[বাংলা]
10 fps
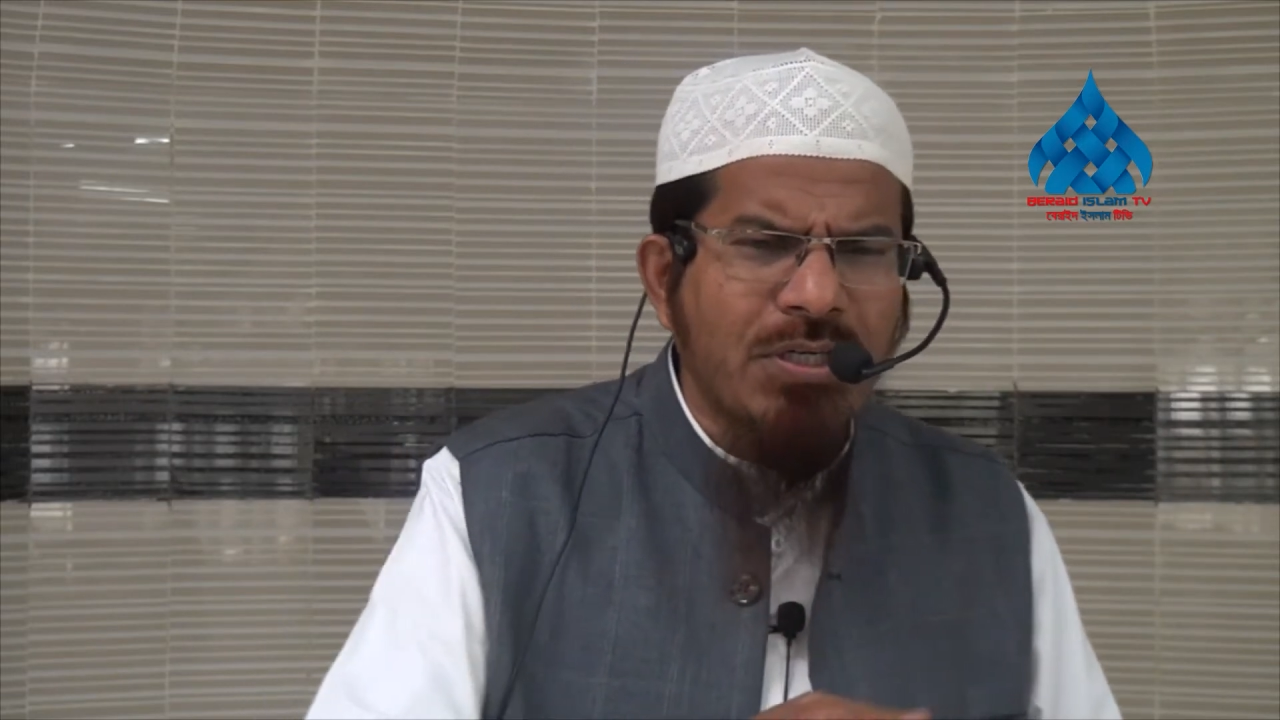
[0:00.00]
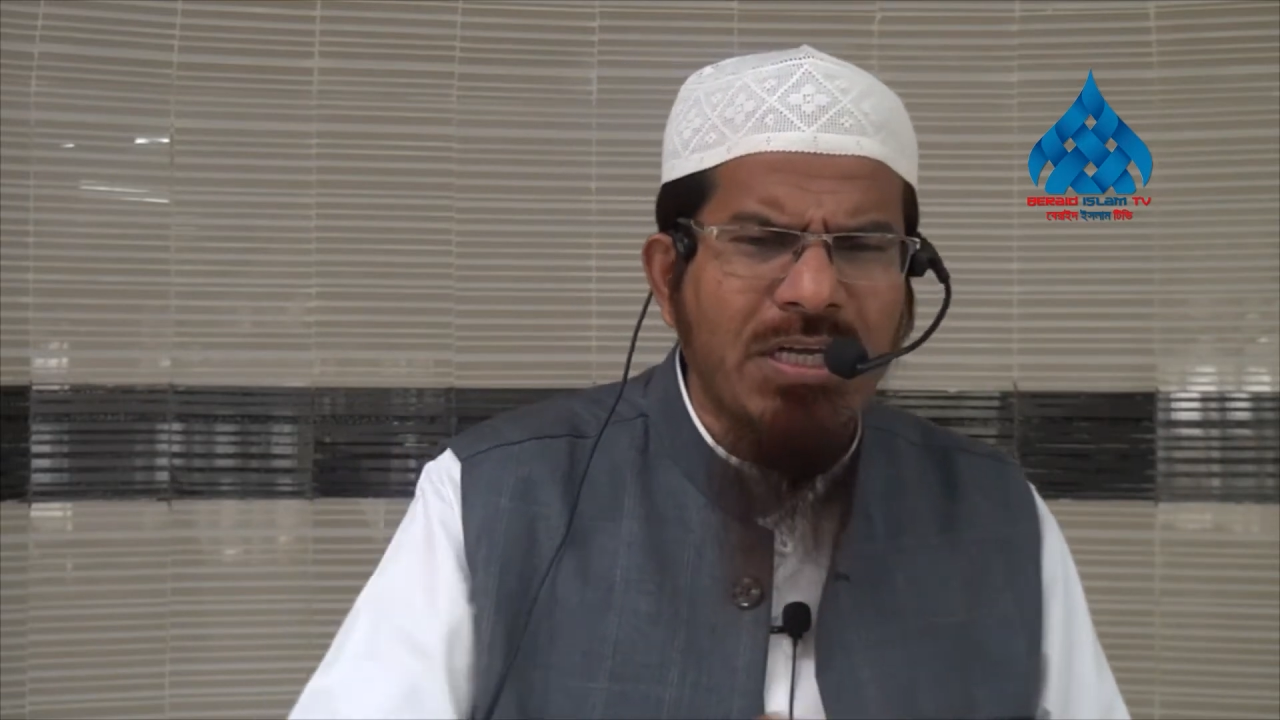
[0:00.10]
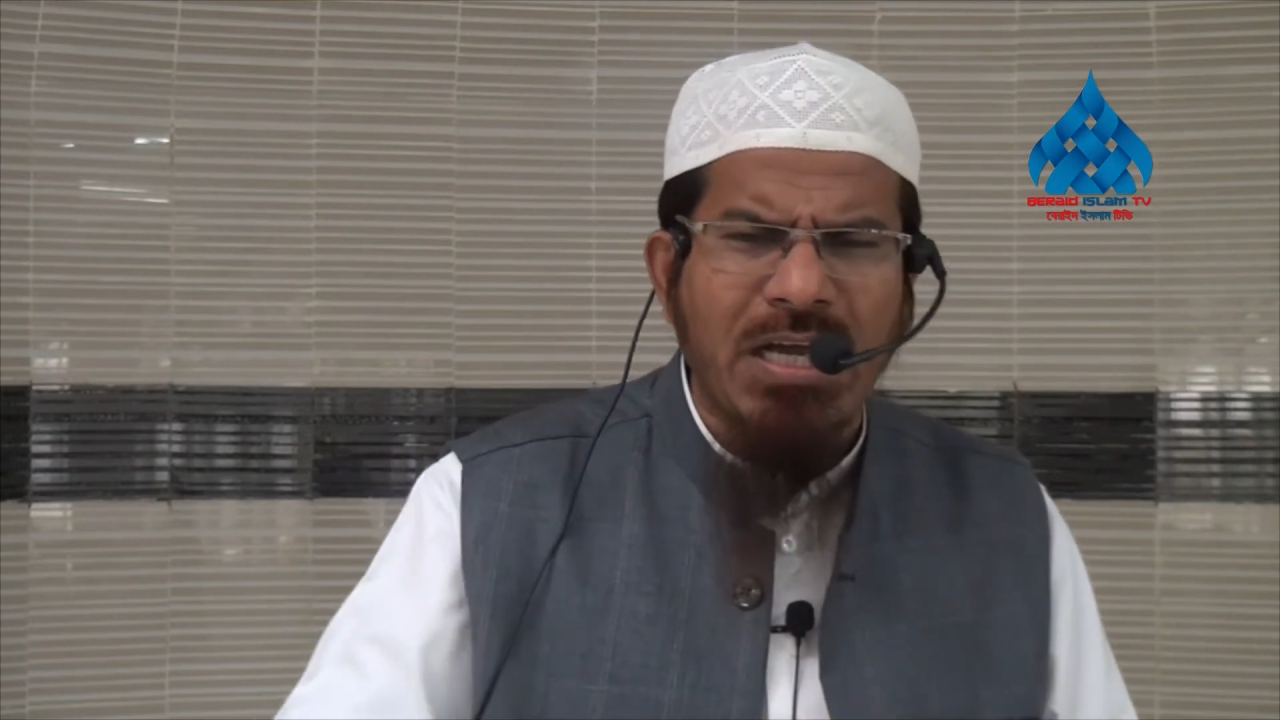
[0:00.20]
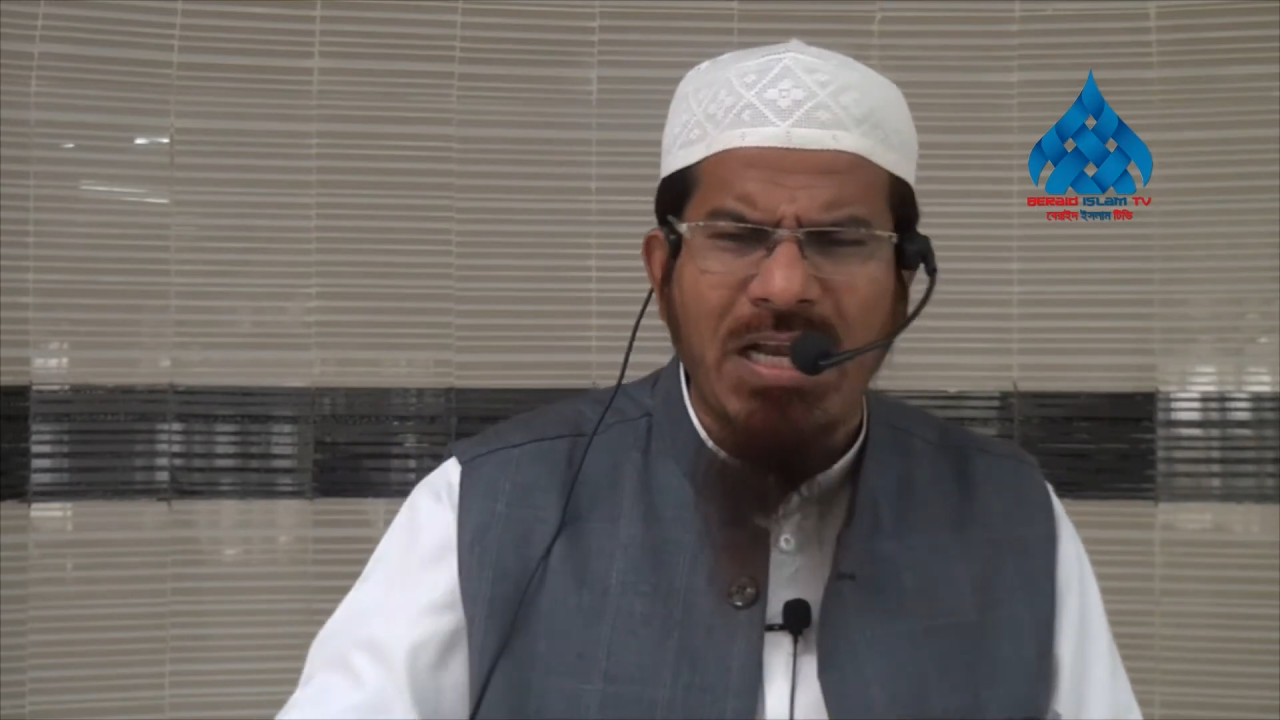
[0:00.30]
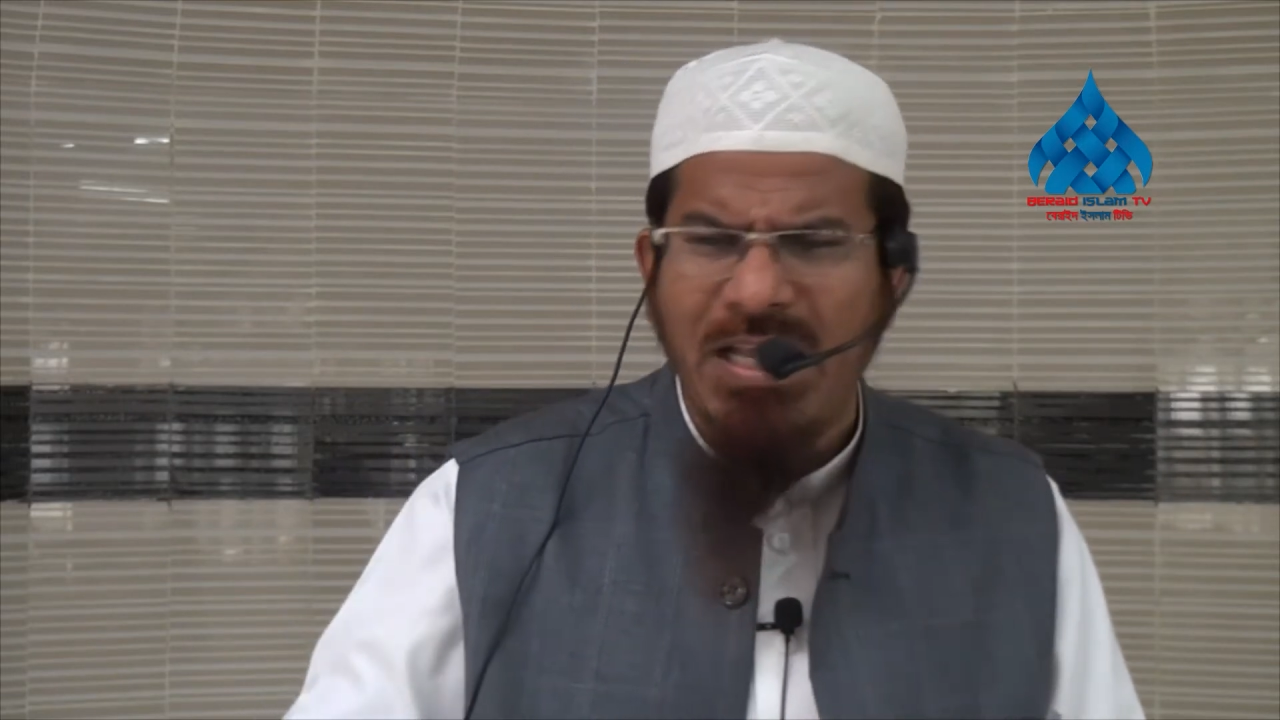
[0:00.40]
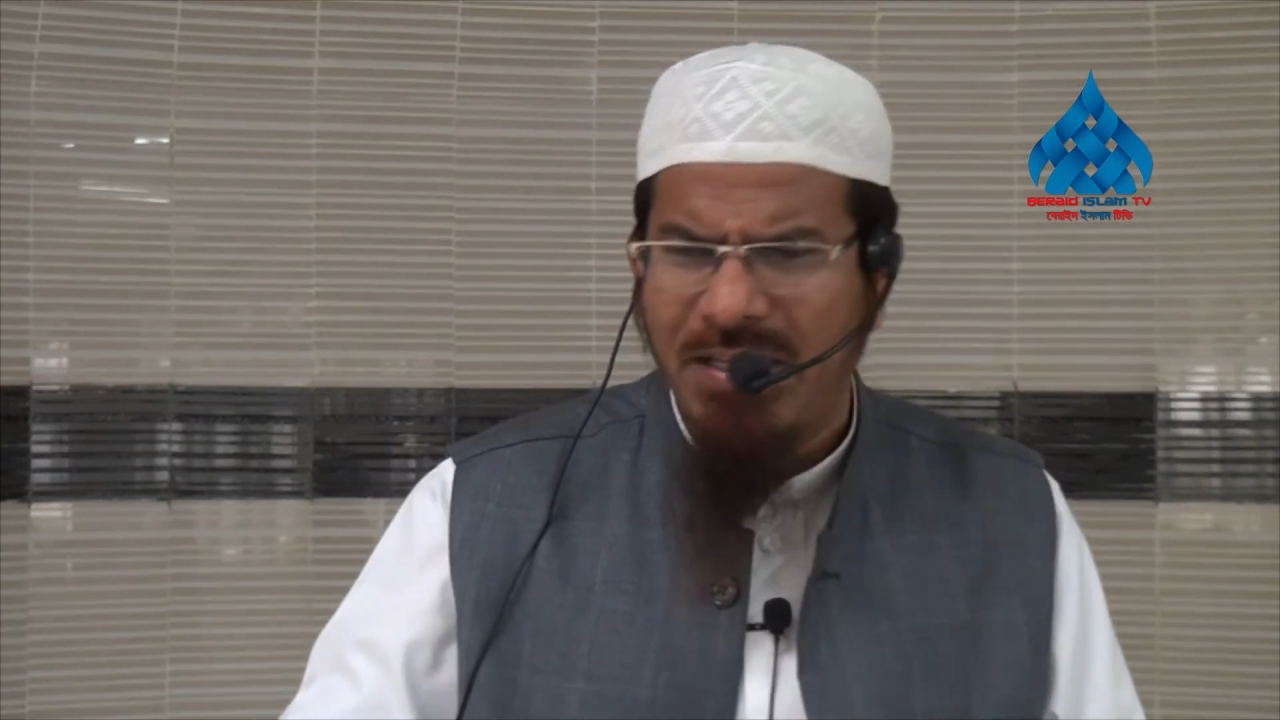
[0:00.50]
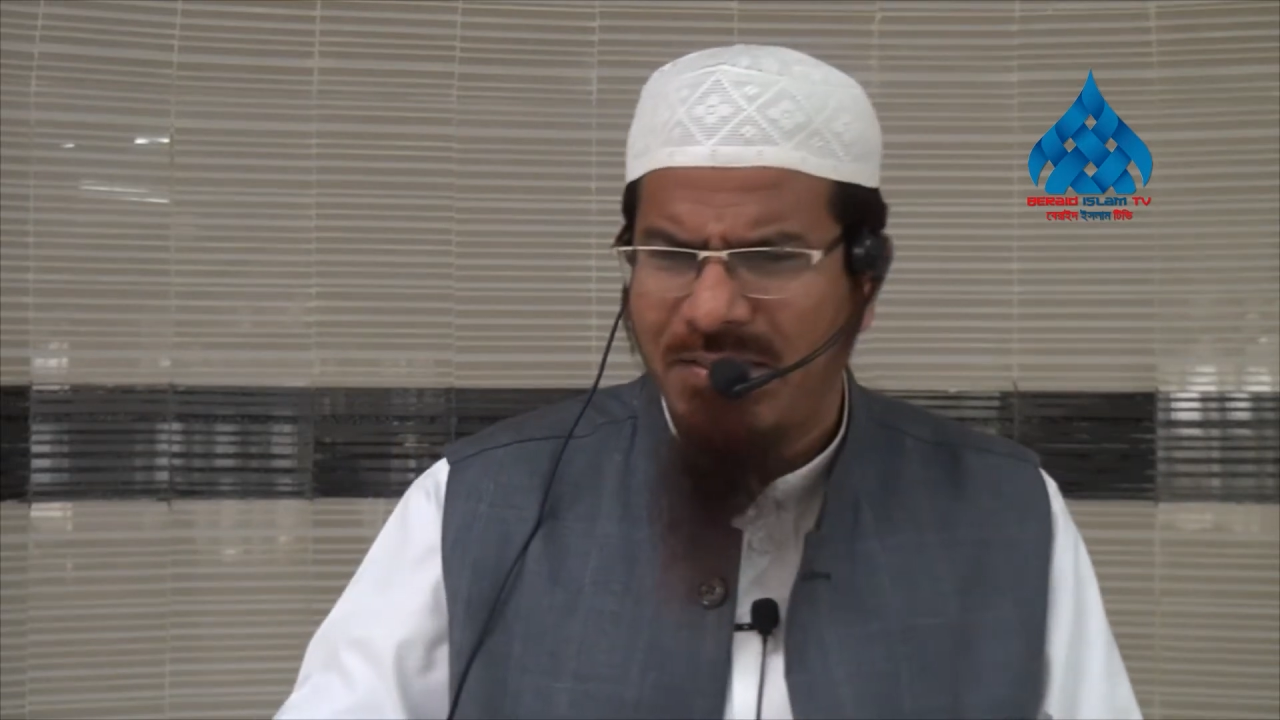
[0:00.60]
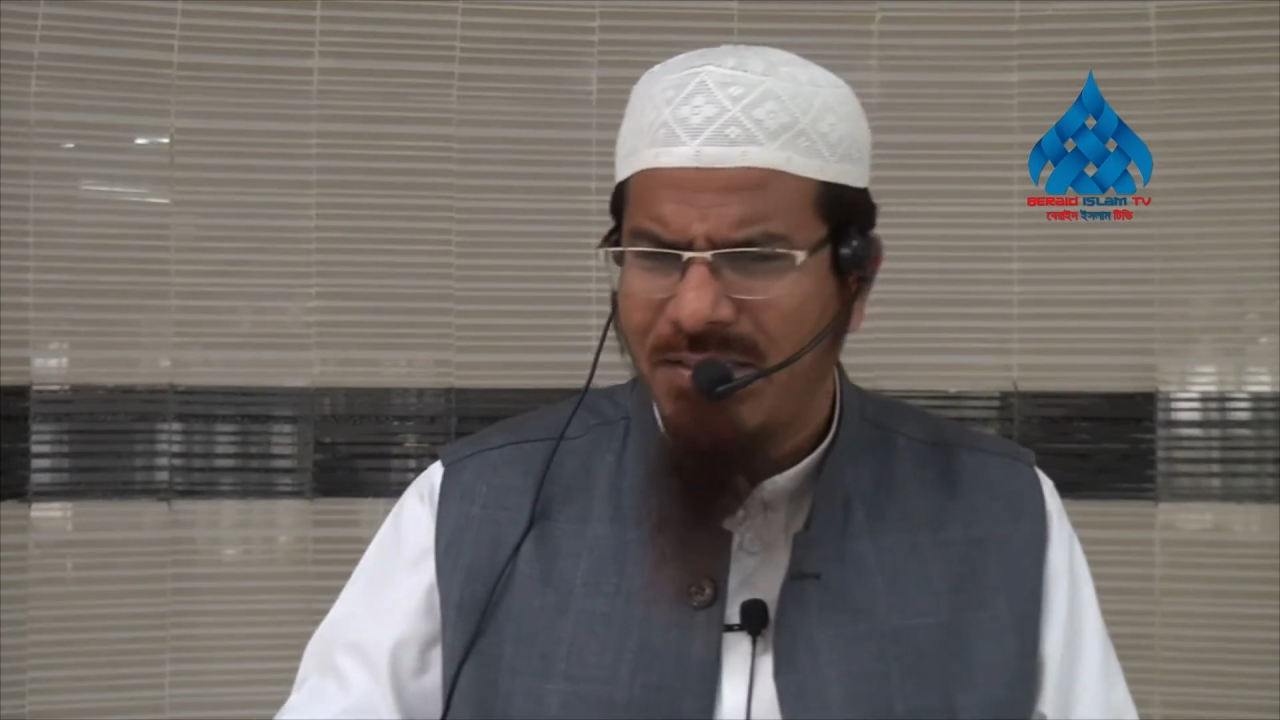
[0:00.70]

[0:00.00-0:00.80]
ঘটে গেলে